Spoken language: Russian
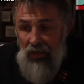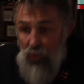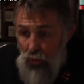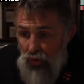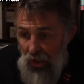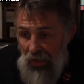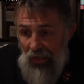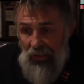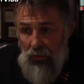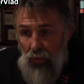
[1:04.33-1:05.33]

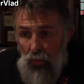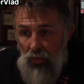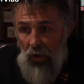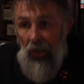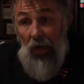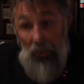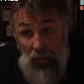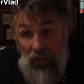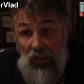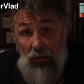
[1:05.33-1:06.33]
Неужели это трудно?
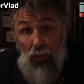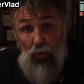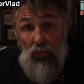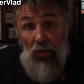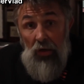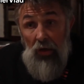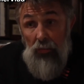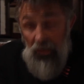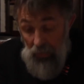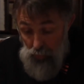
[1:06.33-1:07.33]
Конечно, трудно.
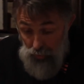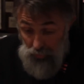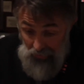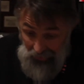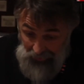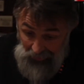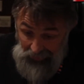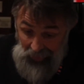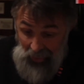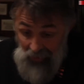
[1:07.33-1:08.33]
Потому что есть
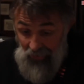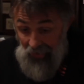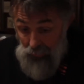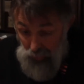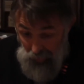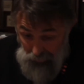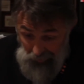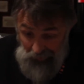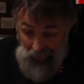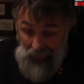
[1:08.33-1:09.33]
хозяева, которые
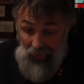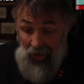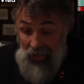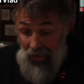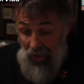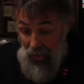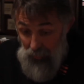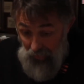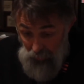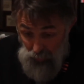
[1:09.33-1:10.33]
платят деньги,
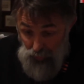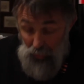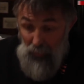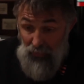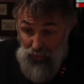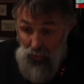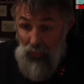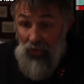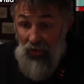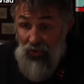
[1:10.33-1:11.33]
потому что мы все
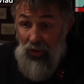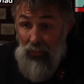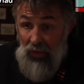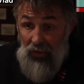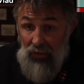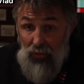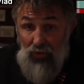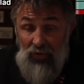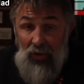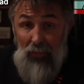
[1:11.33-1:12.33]
дрожим, я скажу,
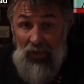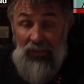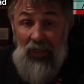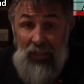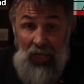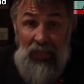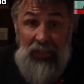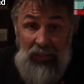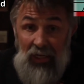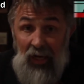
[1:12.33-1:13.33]
что за
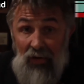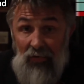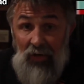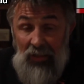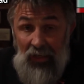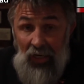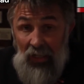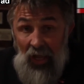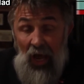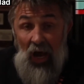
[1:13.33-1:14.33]
Мерседесы, за ковры, за
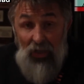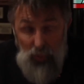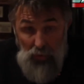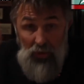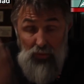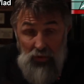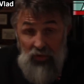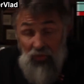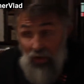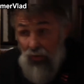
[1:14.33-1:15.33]
это. А что, на тот
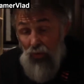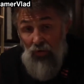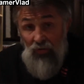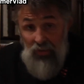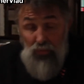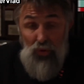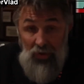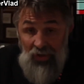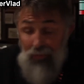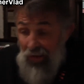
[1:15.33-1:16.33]
свет кто-то
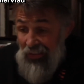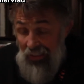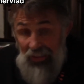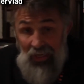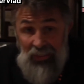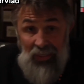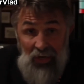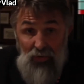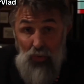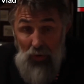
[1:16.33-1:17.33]
возьмет эти Мерседесы,
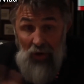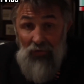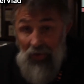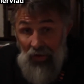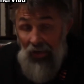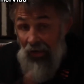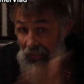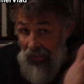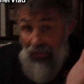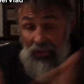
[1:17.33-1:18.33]
я говорю, ковры,
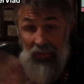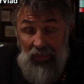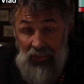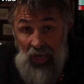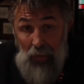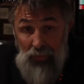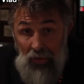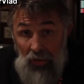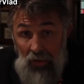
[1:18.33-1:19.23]
золотые замки.